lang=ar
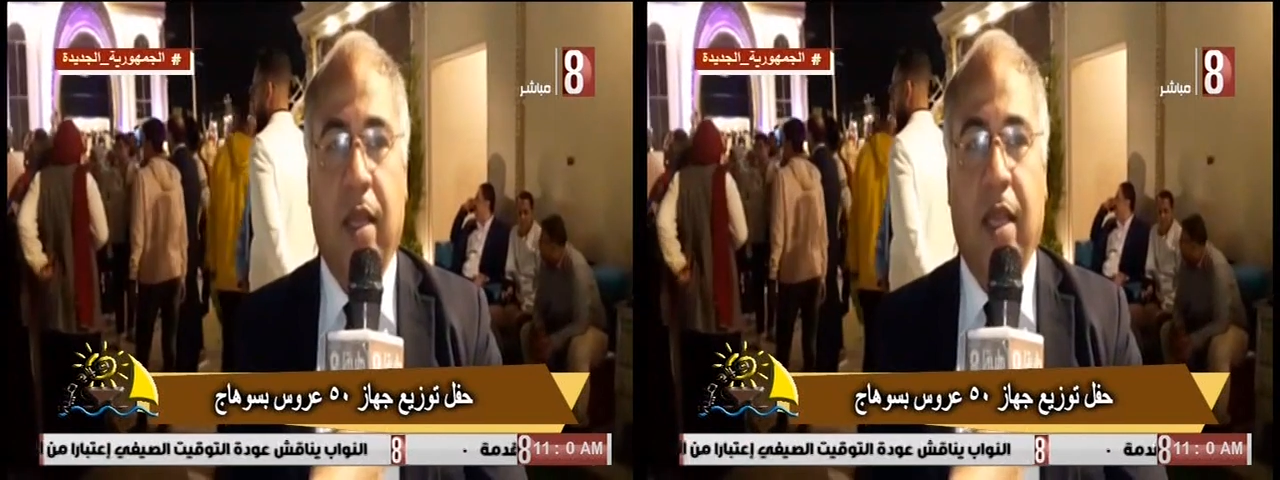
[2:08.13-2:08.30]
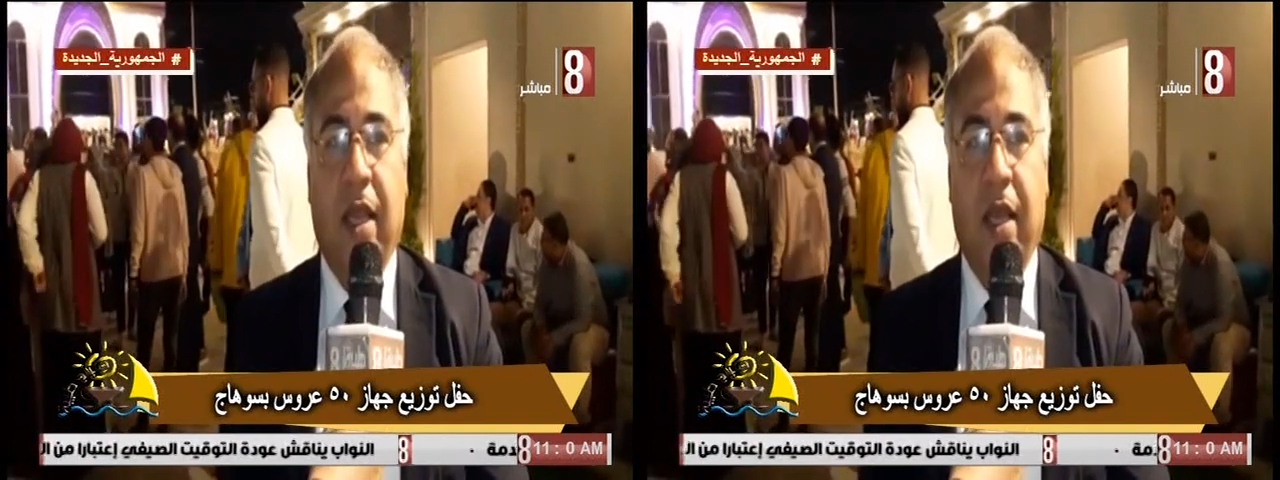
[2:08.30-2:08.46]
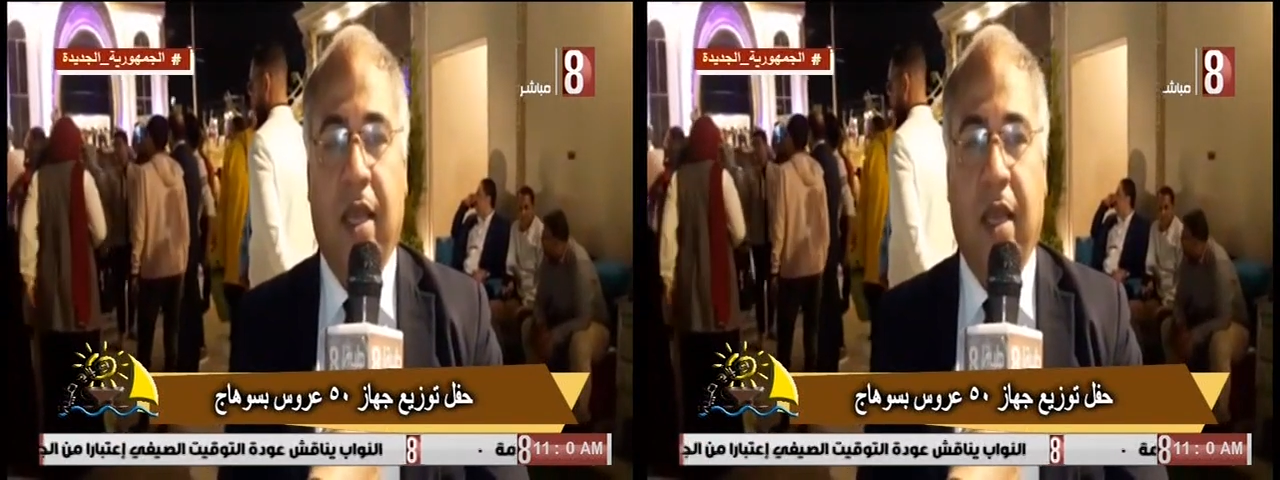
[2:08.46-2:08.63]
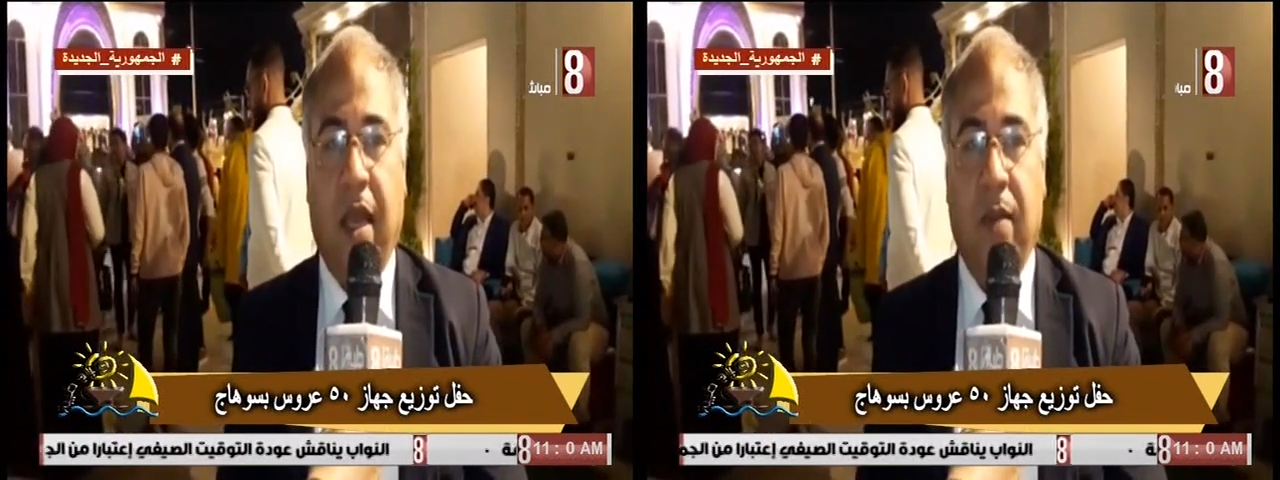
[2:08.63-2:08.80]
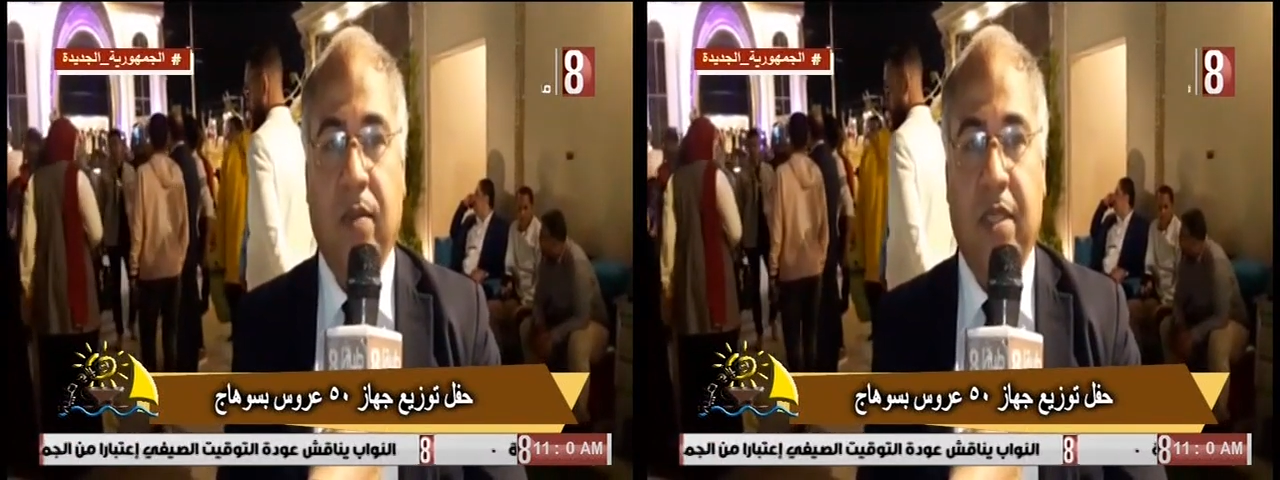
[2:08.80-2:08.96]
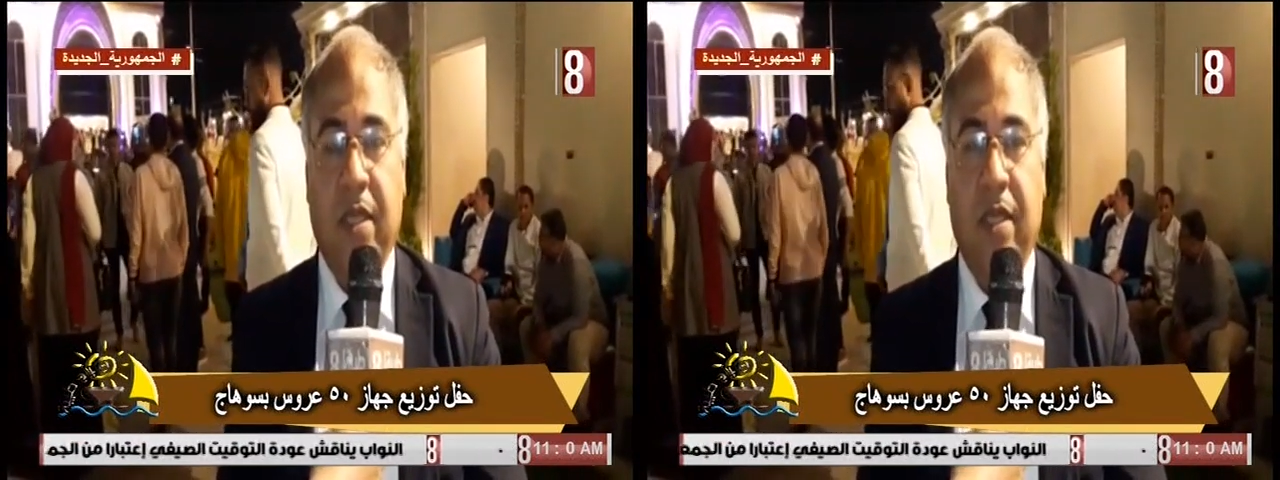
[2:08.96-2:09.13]
ل
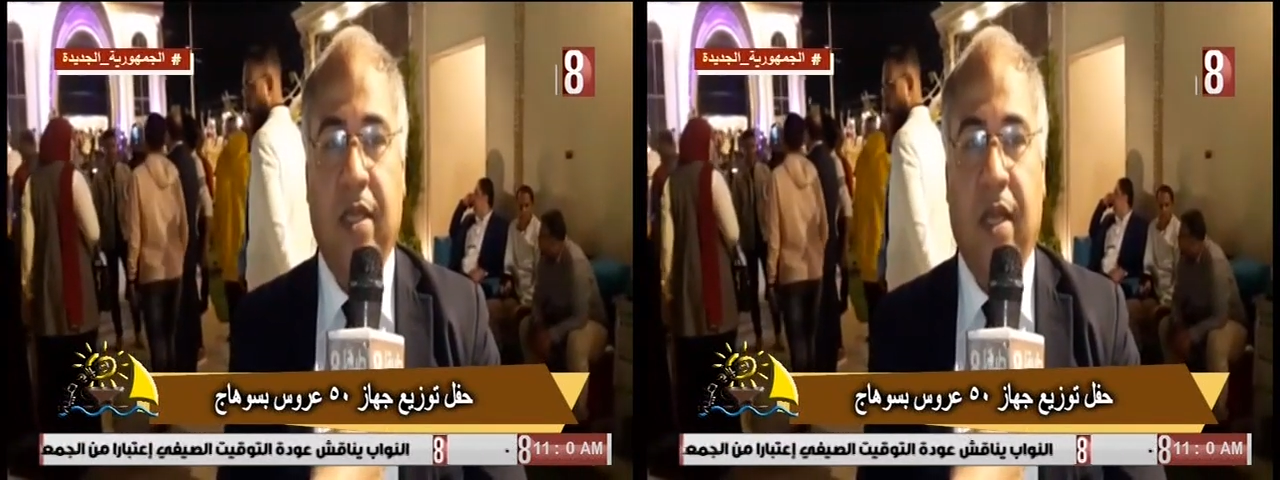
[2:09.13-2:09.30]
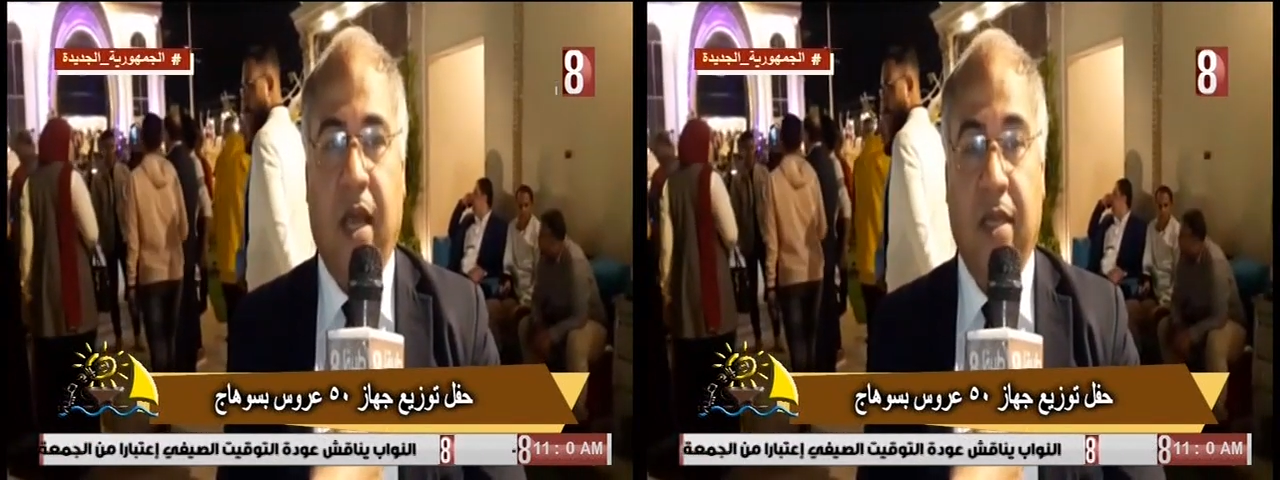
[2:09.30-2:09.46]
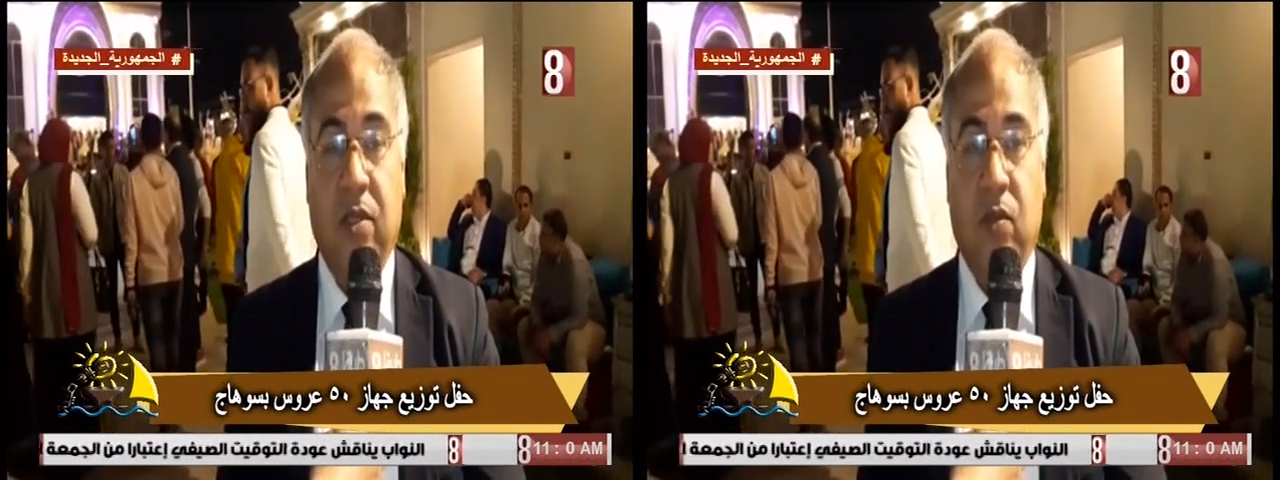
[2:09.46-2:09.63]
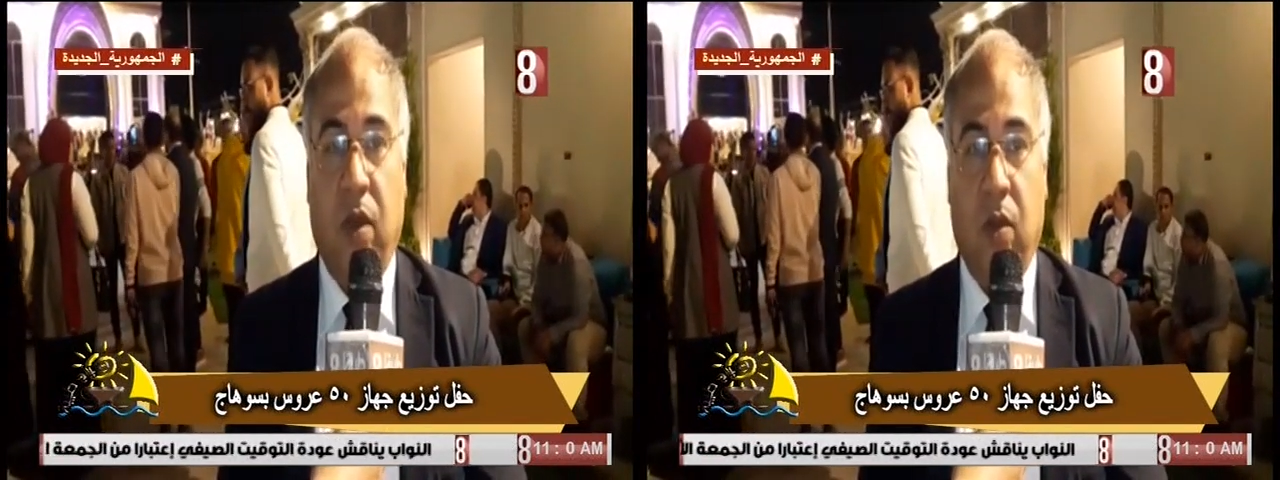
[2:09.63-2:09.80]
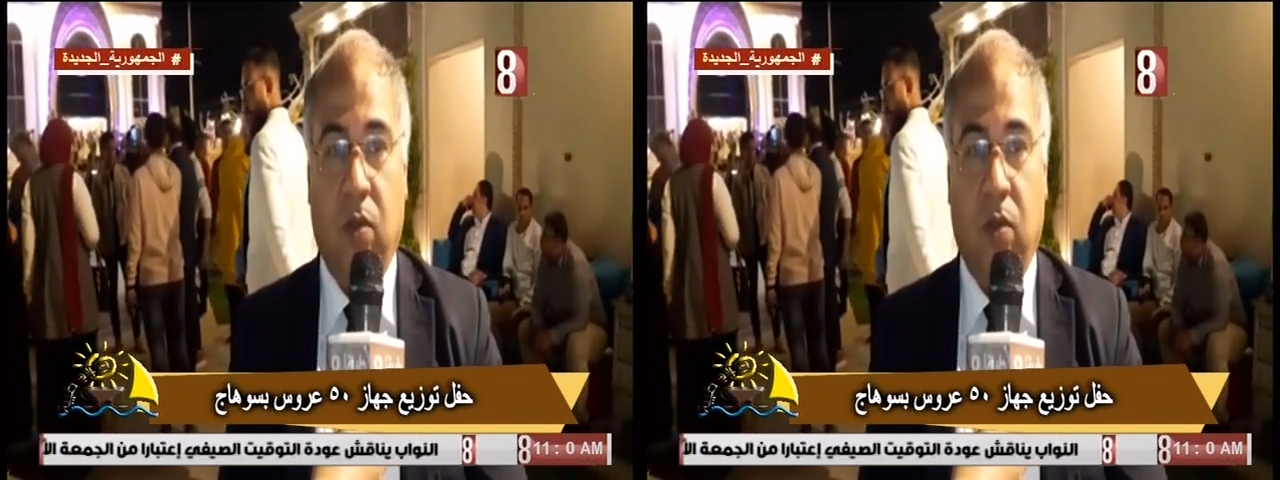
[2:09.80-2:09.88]
50 عريس